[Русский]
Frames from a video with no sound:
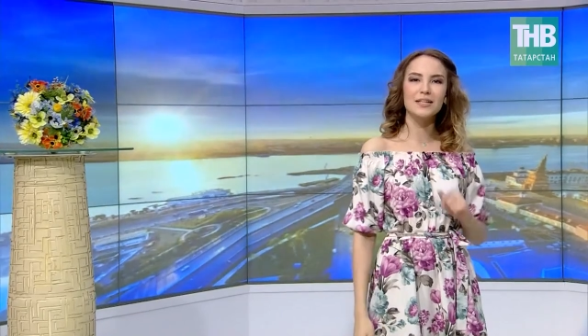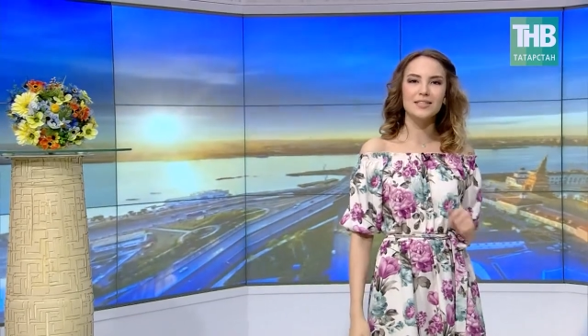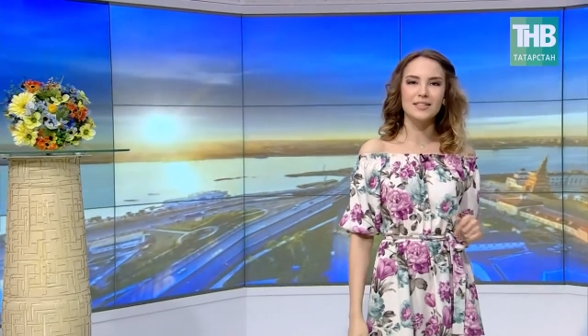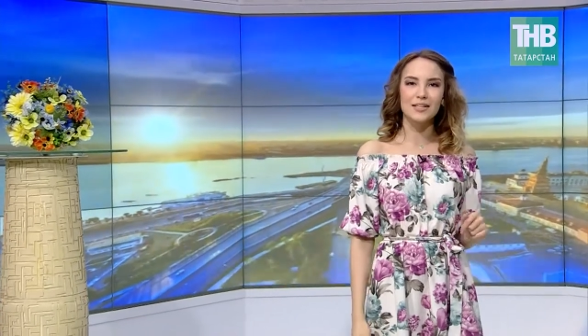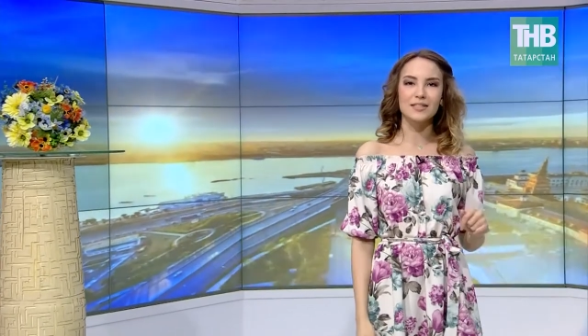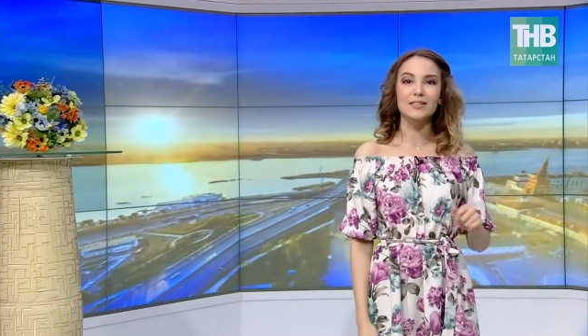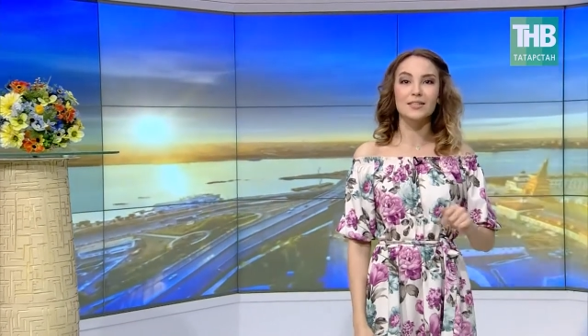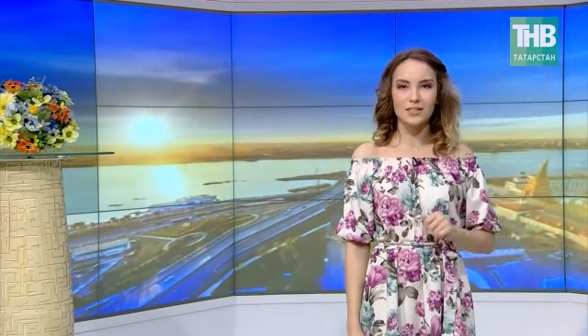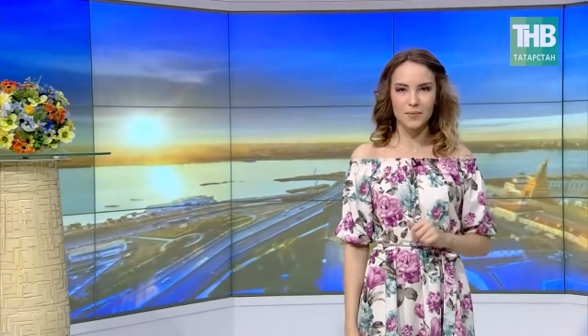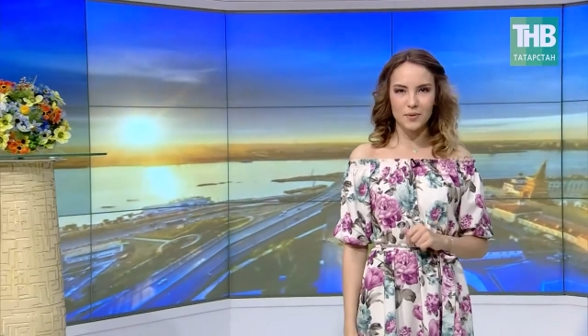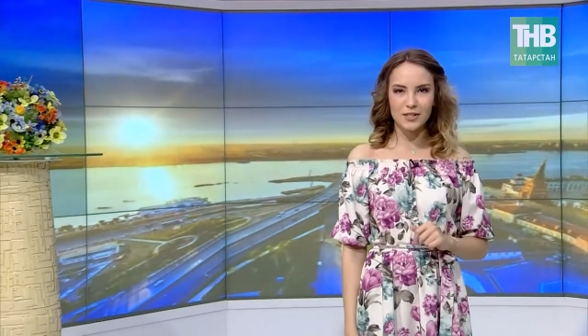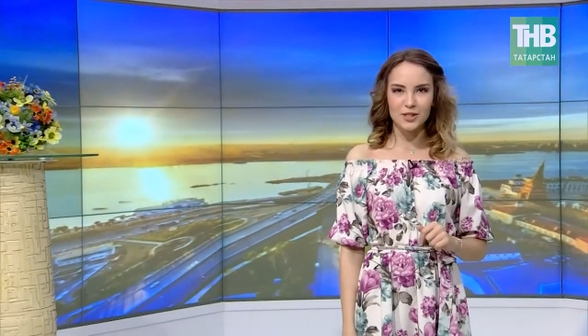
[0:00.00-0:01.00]
интересных
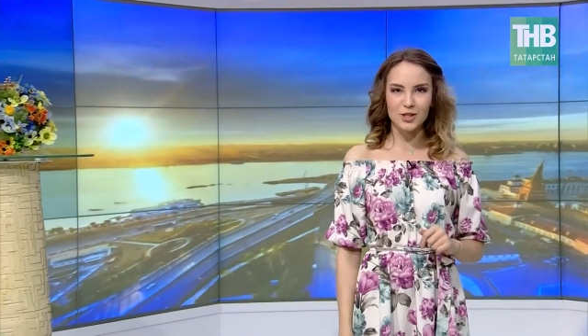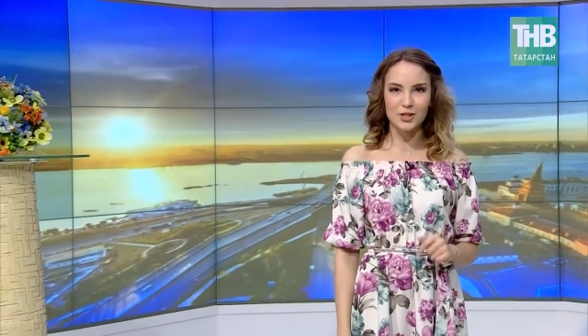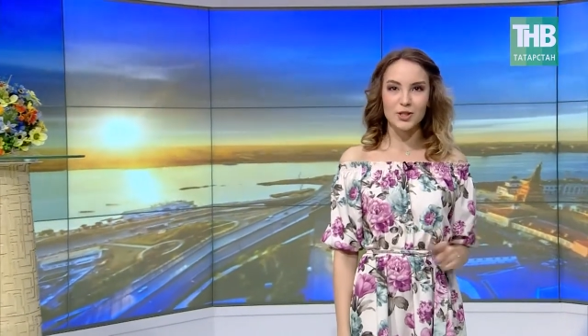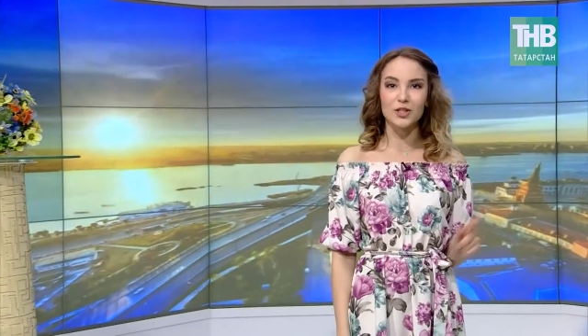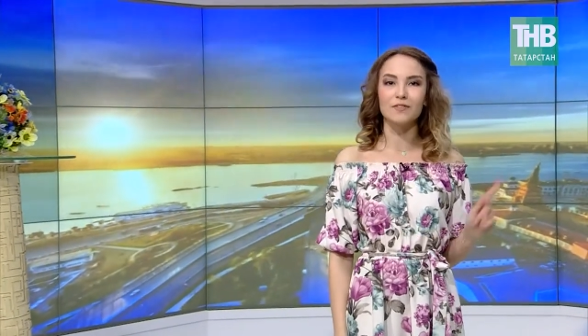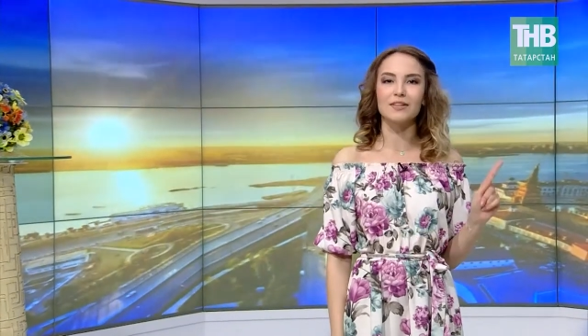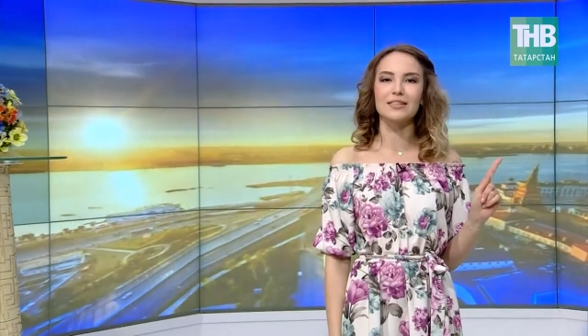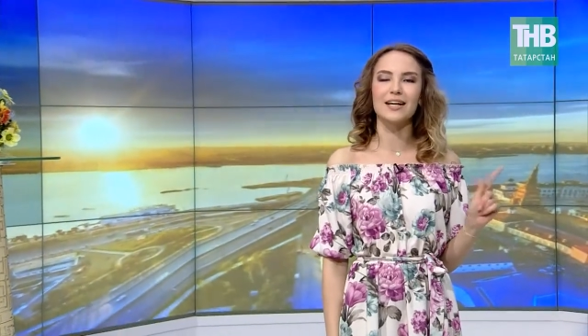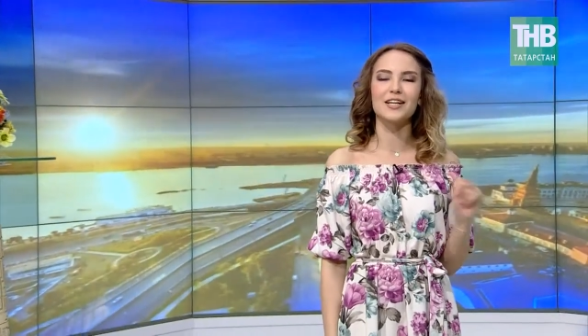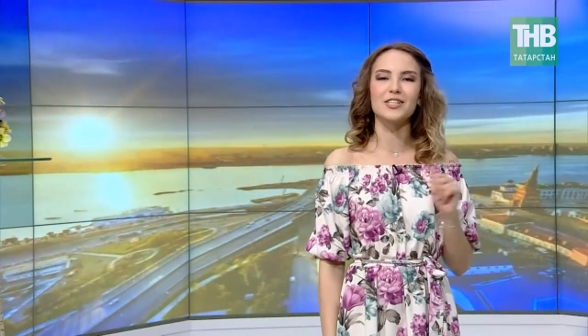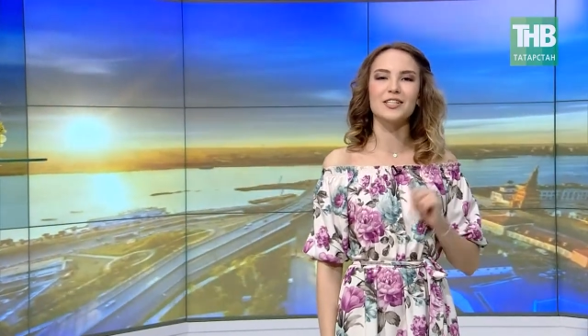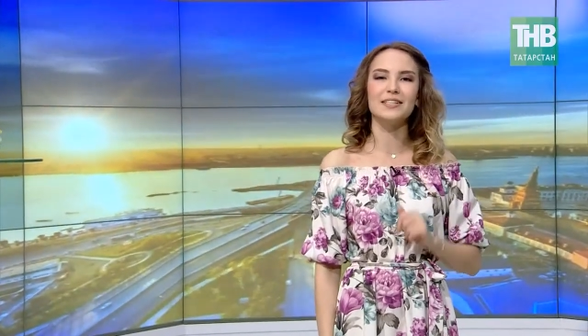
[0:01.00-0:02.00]
событиях ждет вас
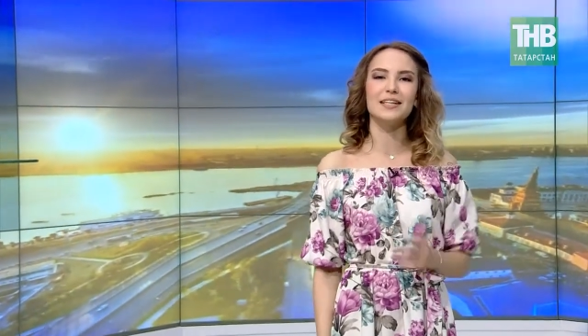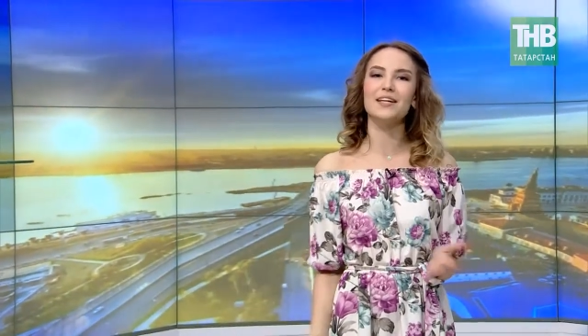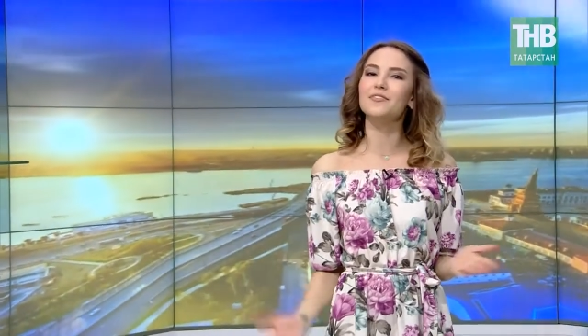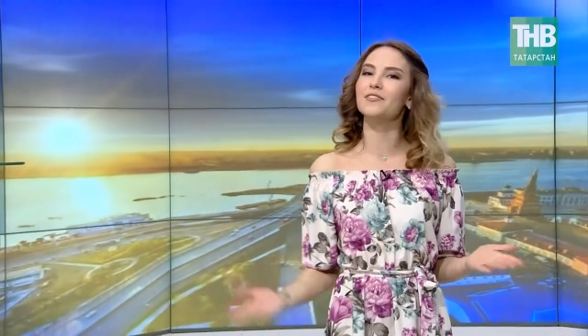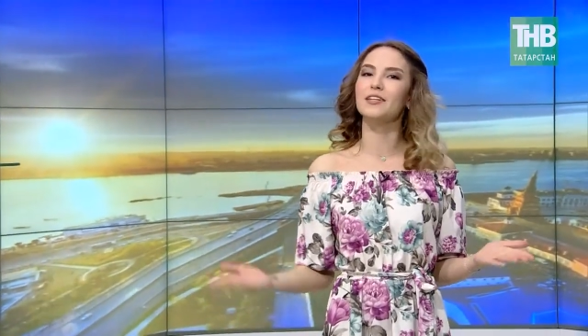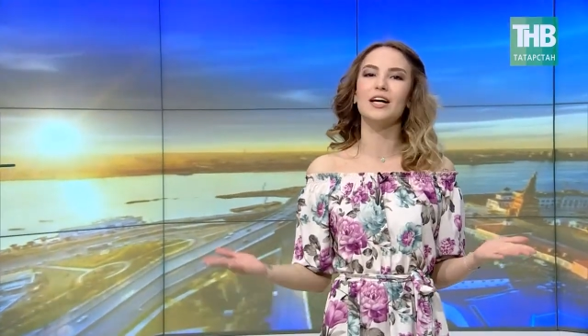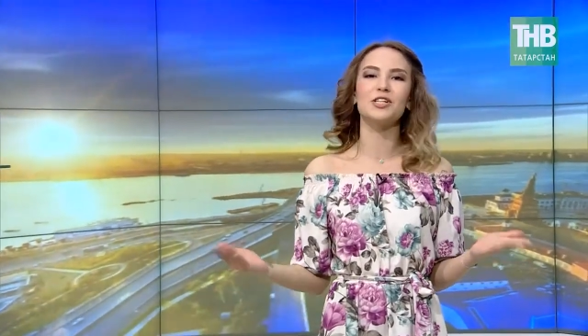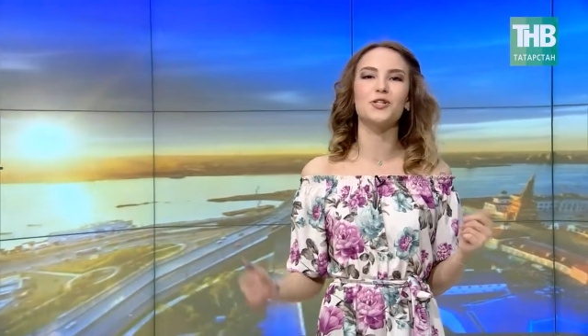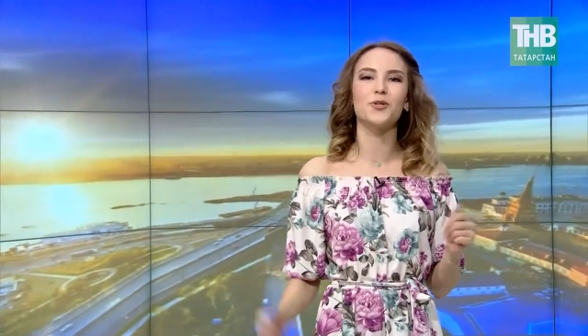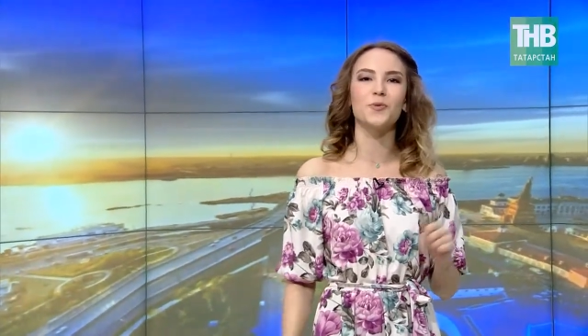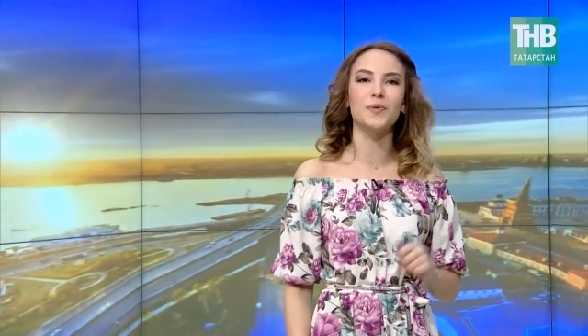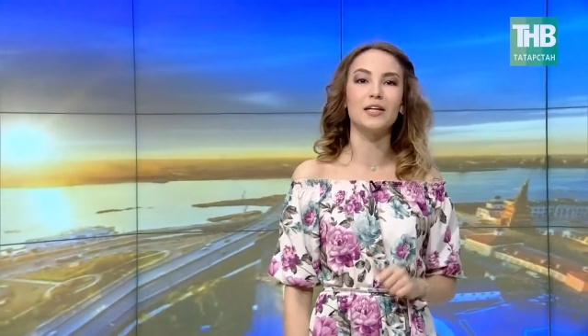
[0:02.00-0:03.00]
каждый день в нашей
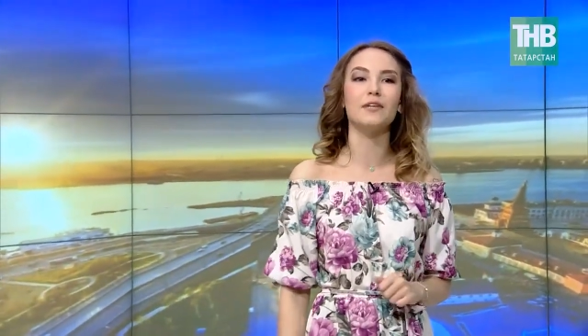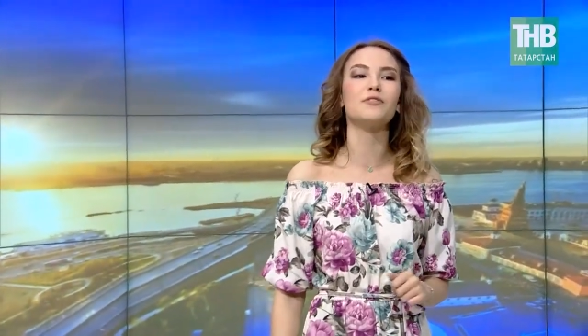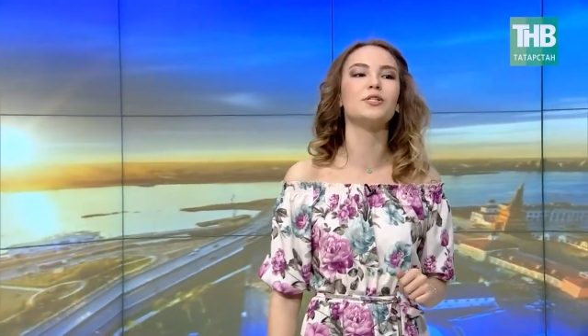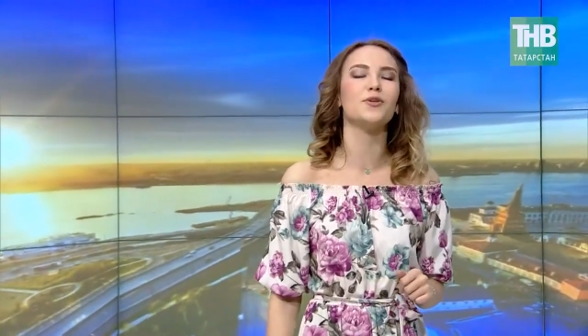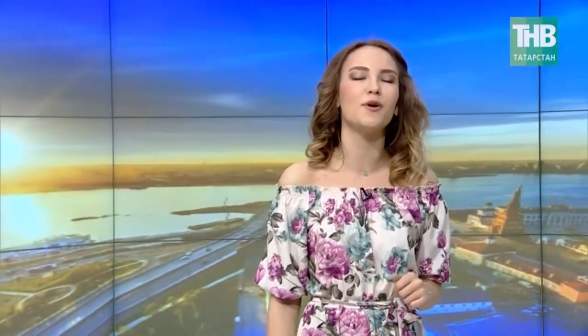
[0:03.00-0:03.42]
рубрике. Всего